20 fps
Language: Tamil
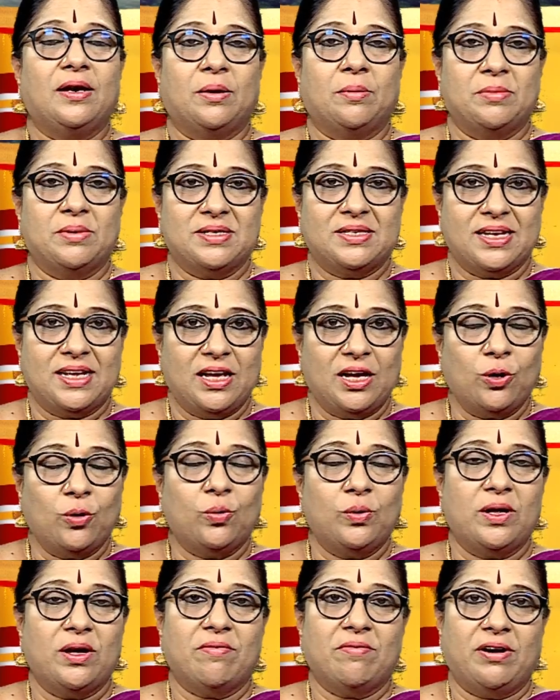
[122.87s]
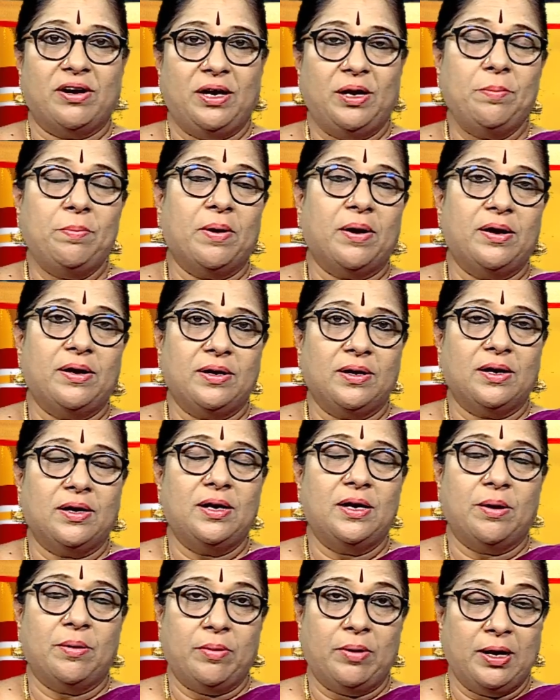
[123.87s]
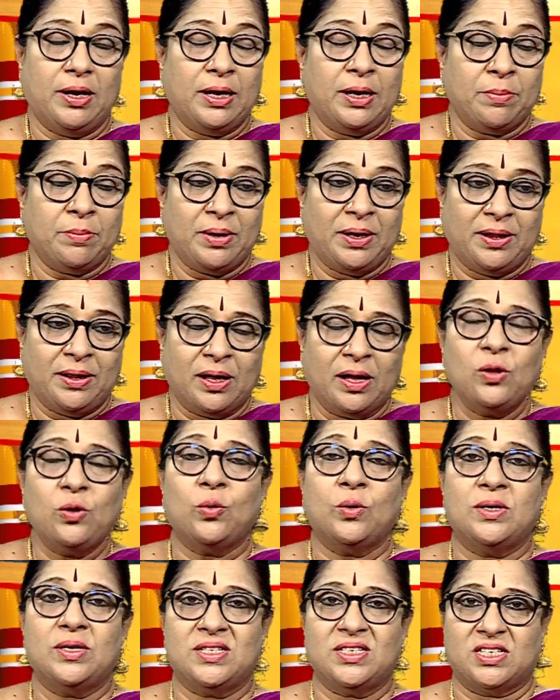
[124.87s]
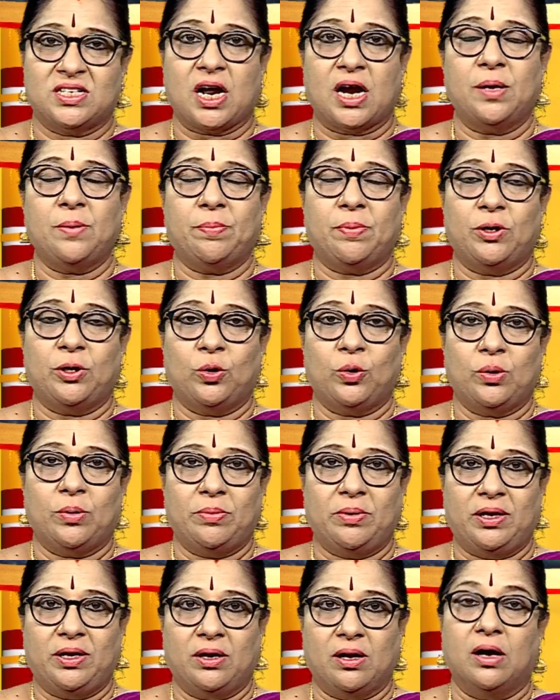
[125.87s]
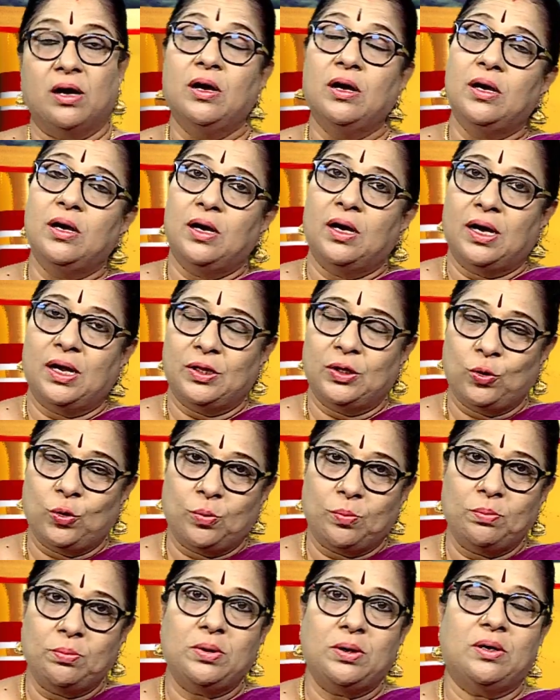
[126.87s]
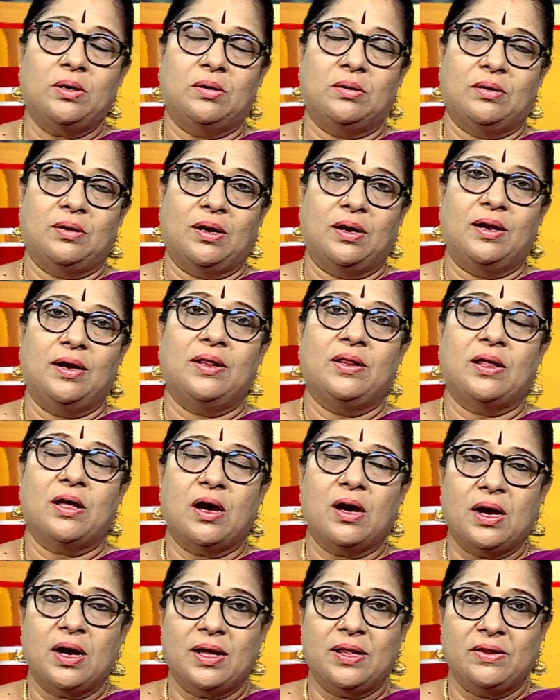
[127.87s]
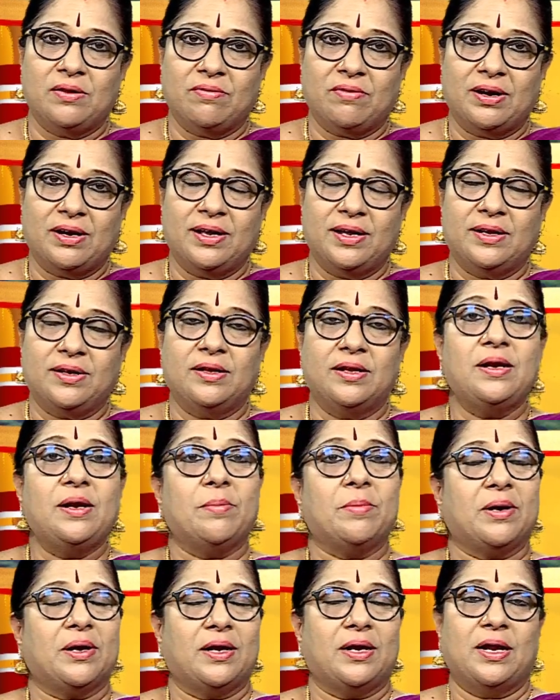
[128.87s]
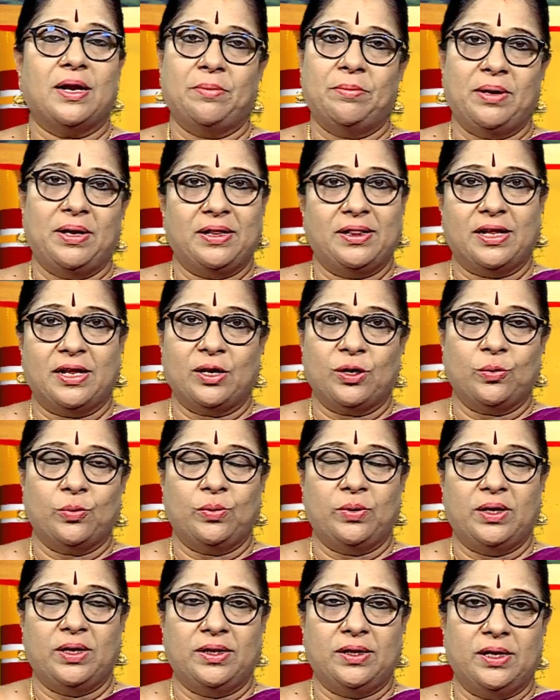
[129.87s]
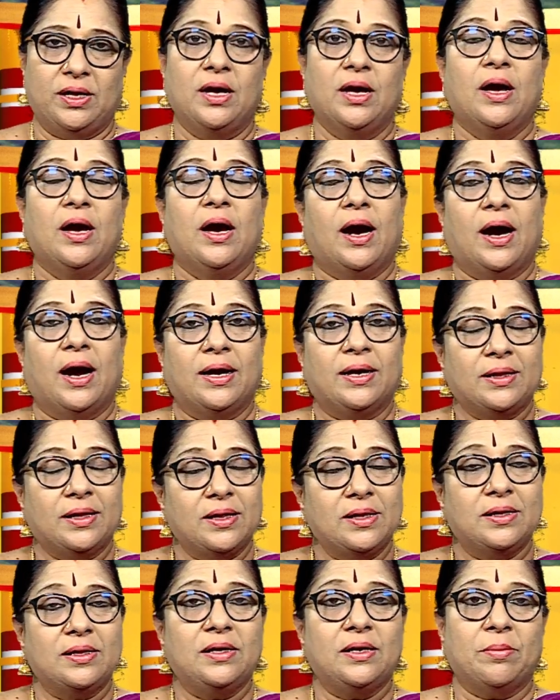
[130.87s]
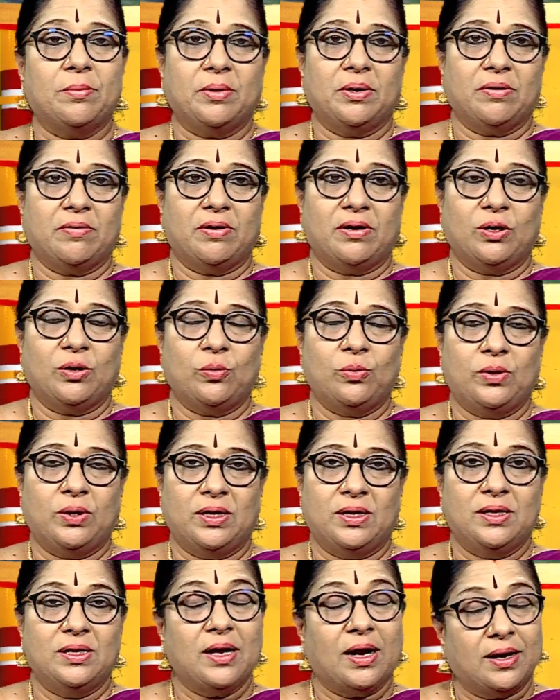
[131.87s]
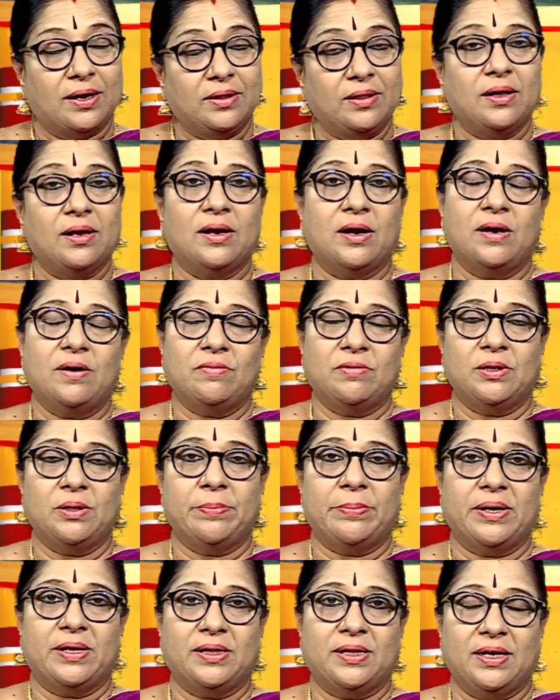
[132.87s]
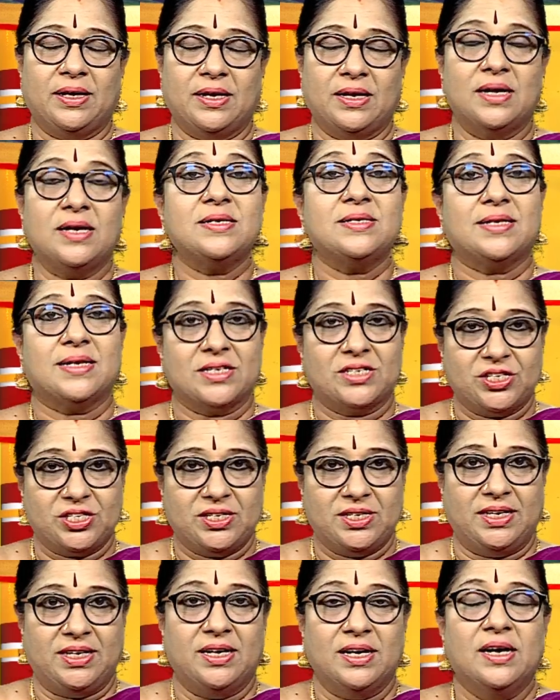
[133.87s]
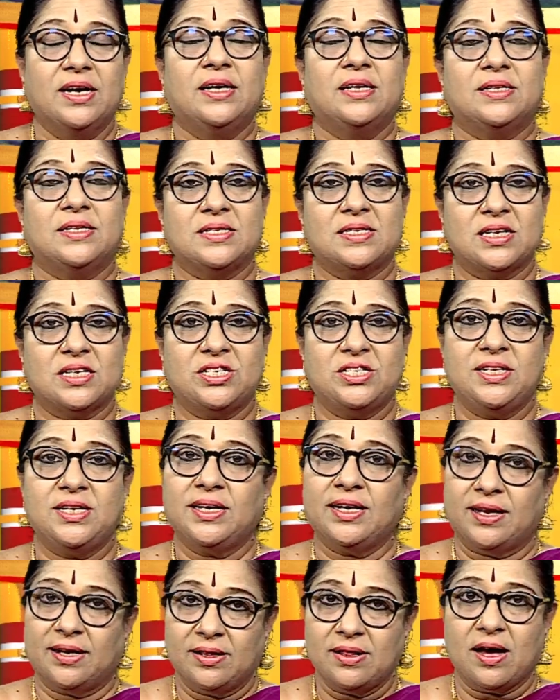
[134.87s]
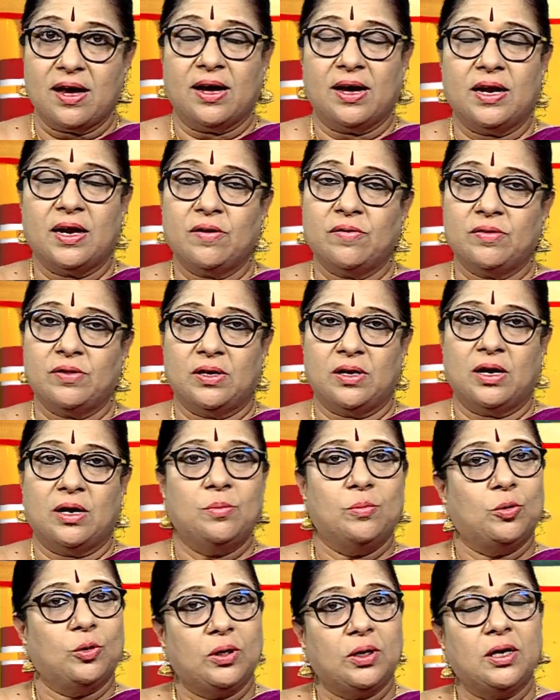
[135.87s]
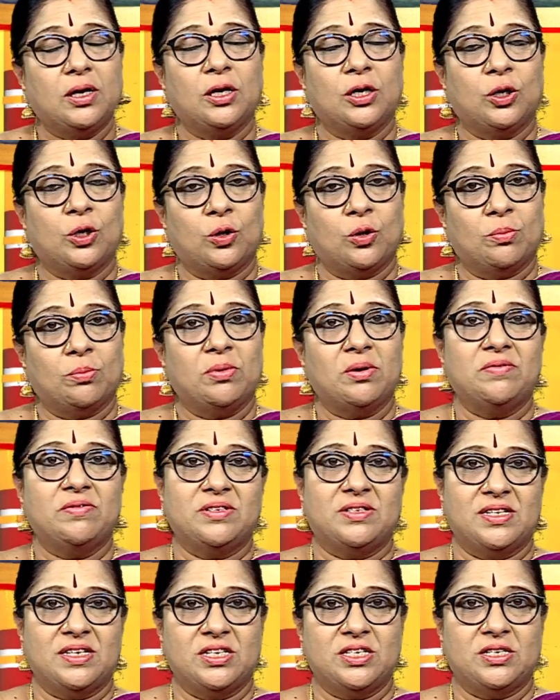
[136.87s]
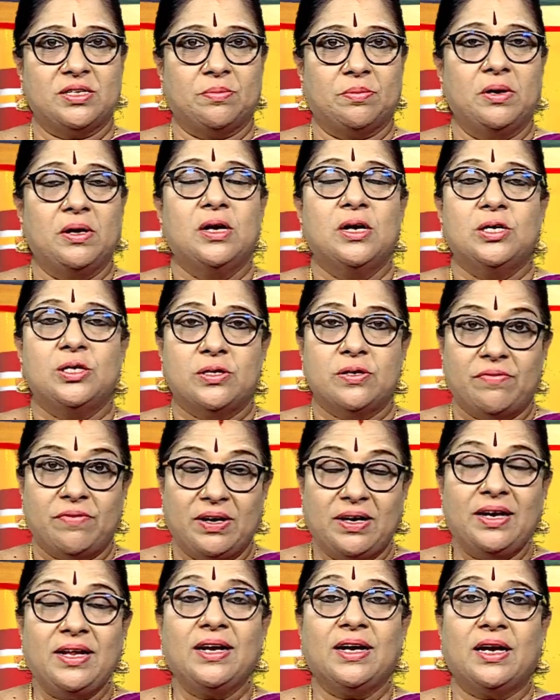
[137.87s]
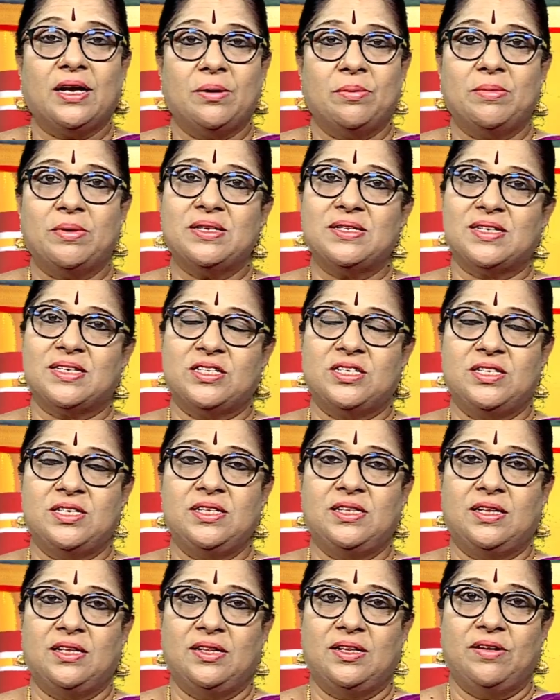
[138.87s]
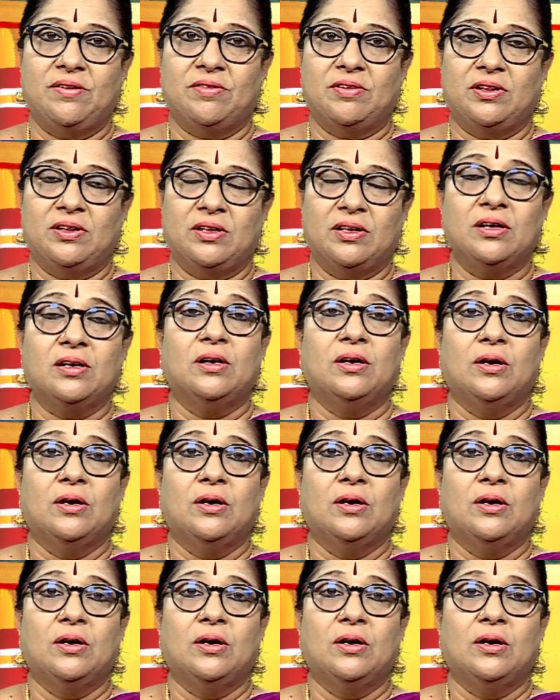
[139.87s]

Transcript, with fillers: நம்ம செய்யக்கூடிய வழிபாடுகள் இல்லை நம்ம ஏதாவது ஒன்று ஸ்டார்ட் பண்ணுறோம் அப்படின்னா அது ரொம்ப நல்லதாக அது வளர்ந்து நமக்கு நன்மையை தரக்கூடியது அடுத்தது நமக்கு வரக்கூடியது அடுத்த நாள் வந்து பார்த்திங்கன்னா சஷ்டி இந்த சஷ்டிங்கிறது ஆறாவது நாள் முருகனுக்கு ரொம்ப விசேஷம் ஸோ வெள்ளிக்கிழமை சஷ்டி திதி வந்து